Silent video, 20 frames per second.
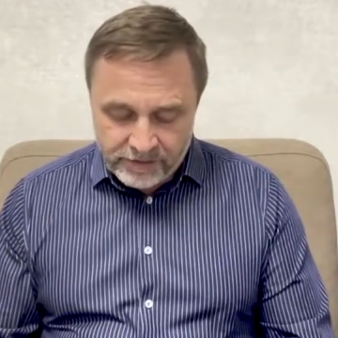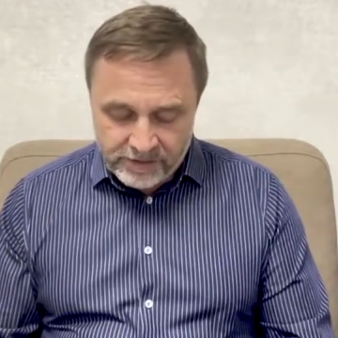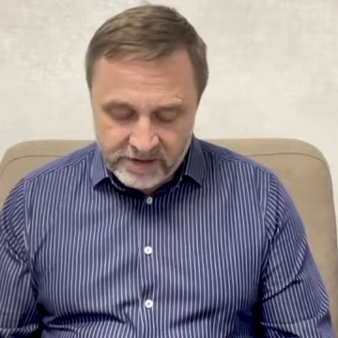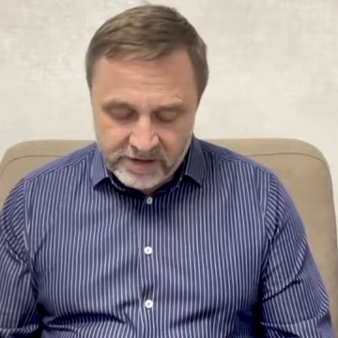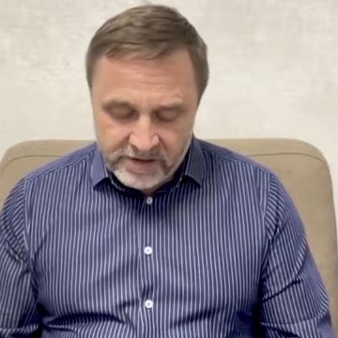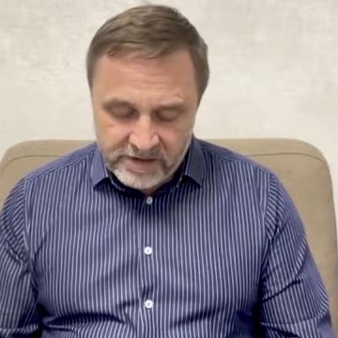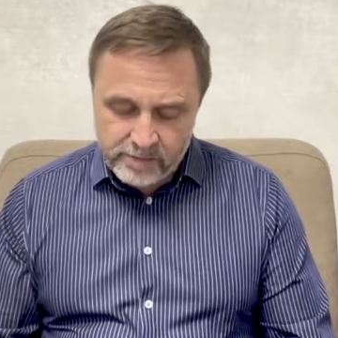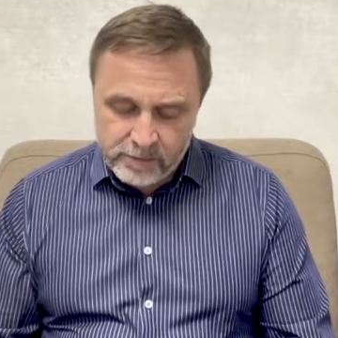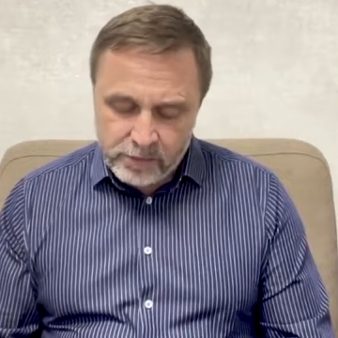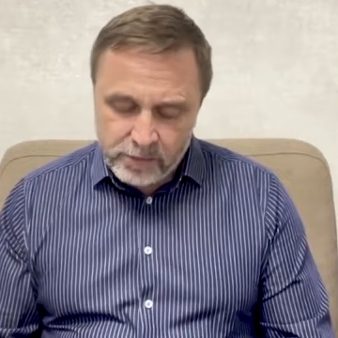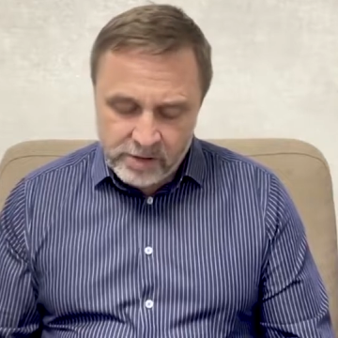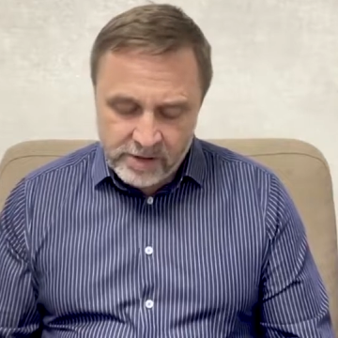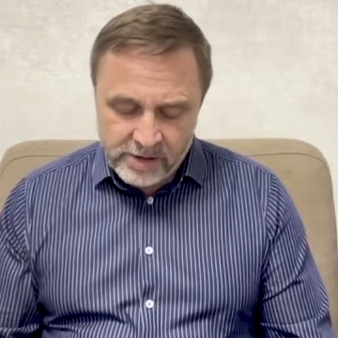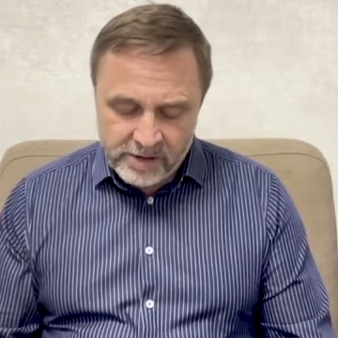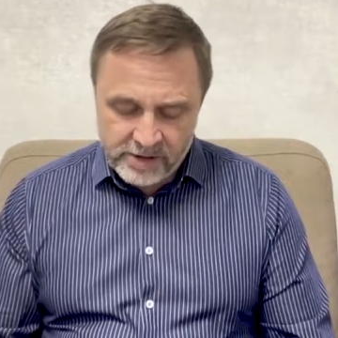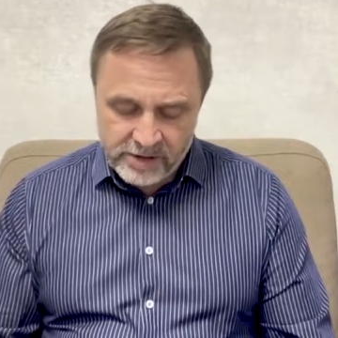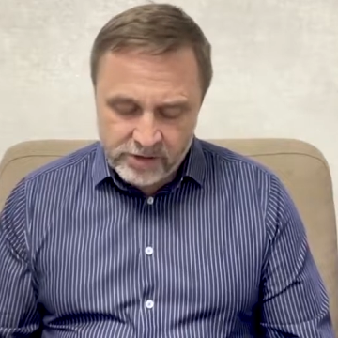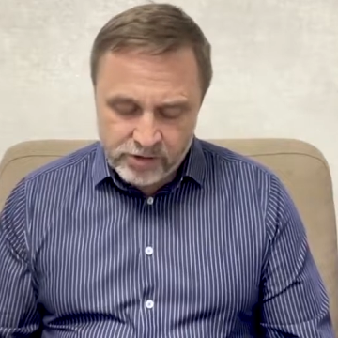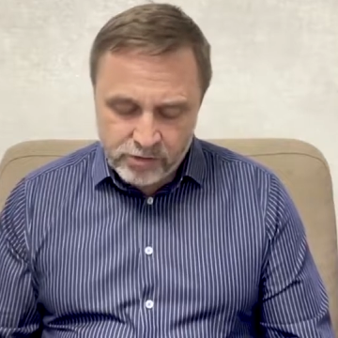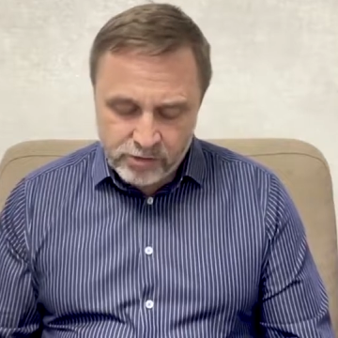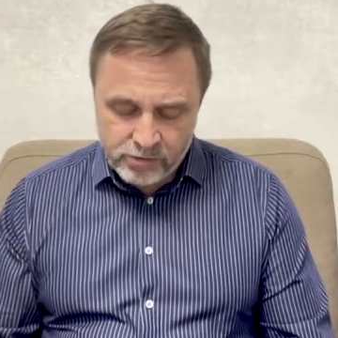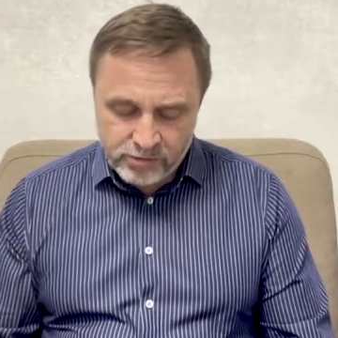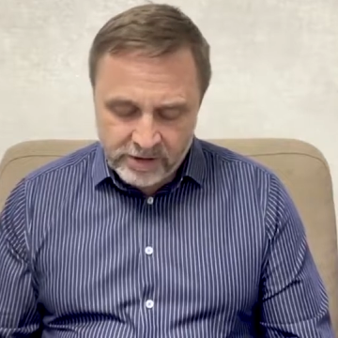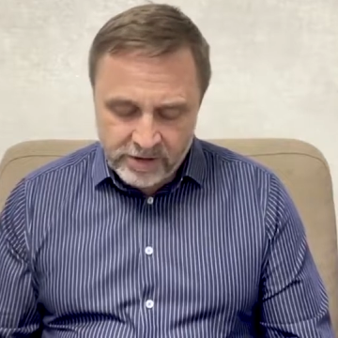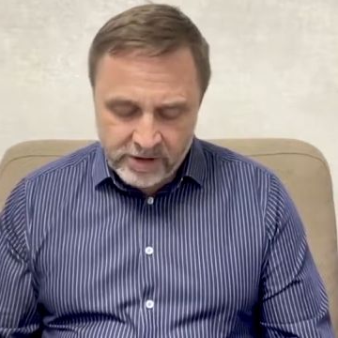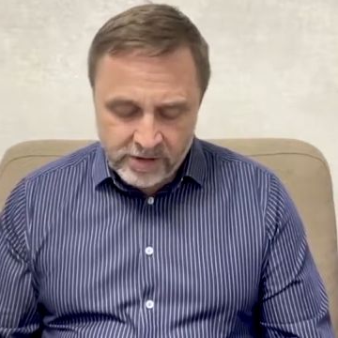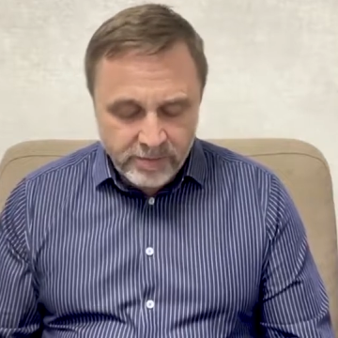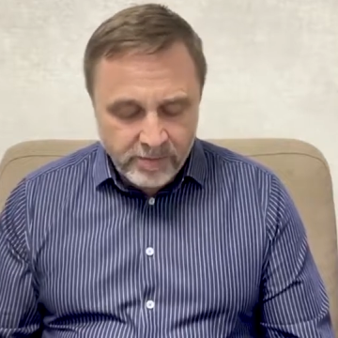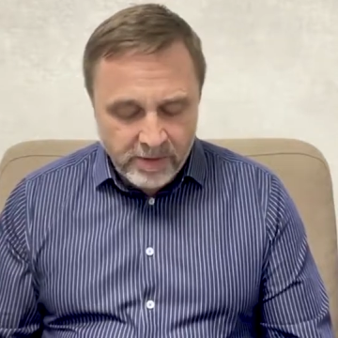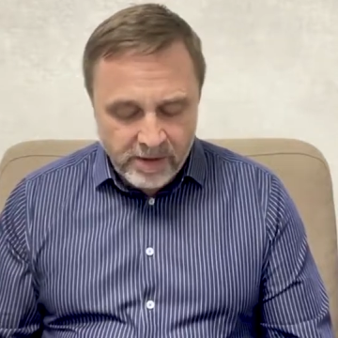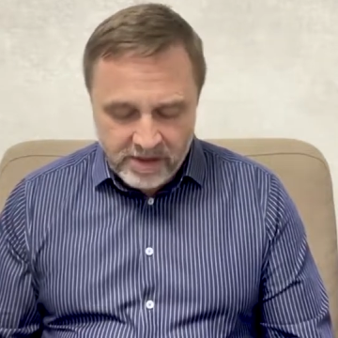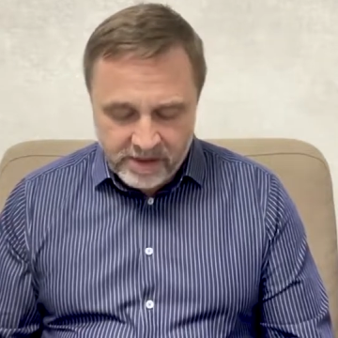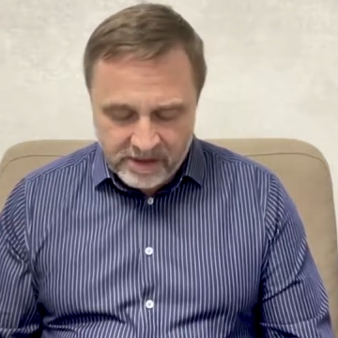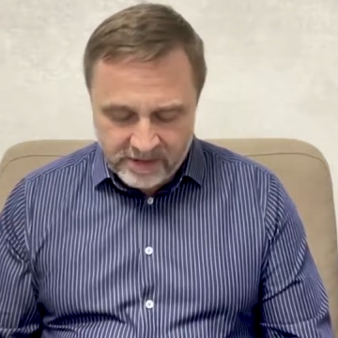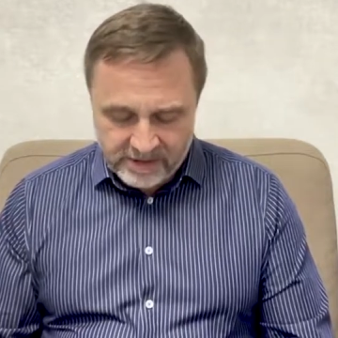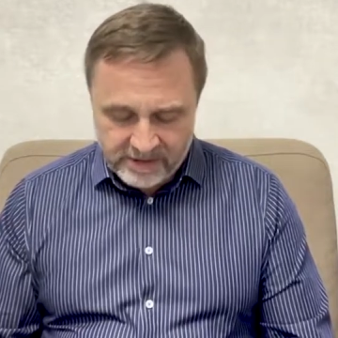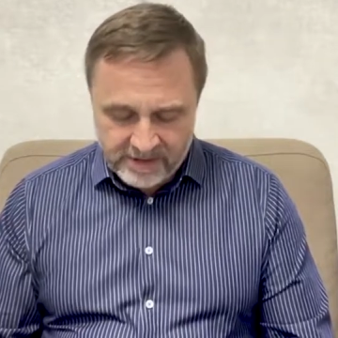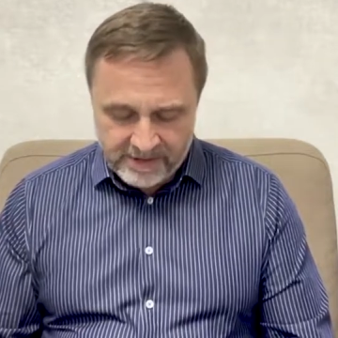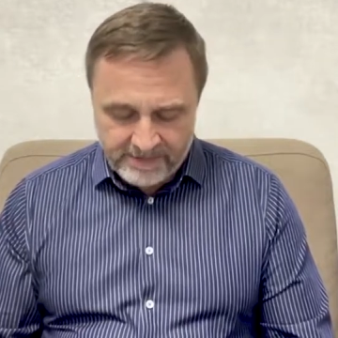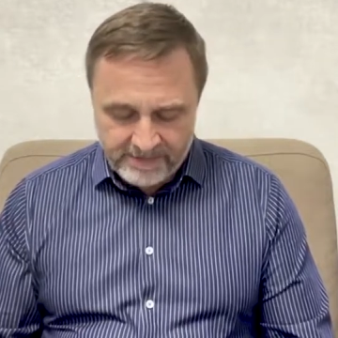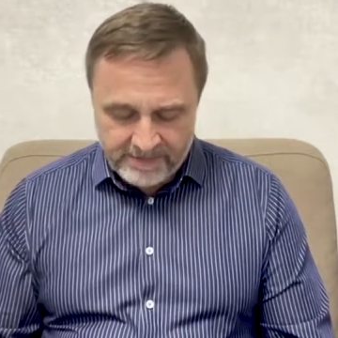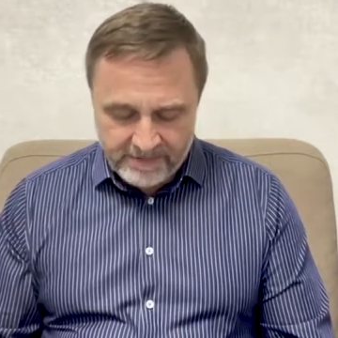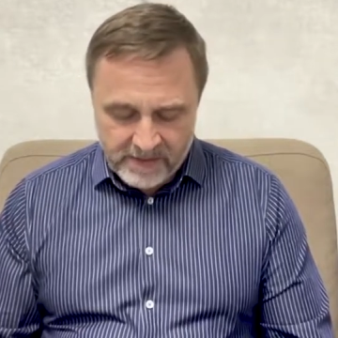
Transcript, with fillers: здесь более четко и понятно.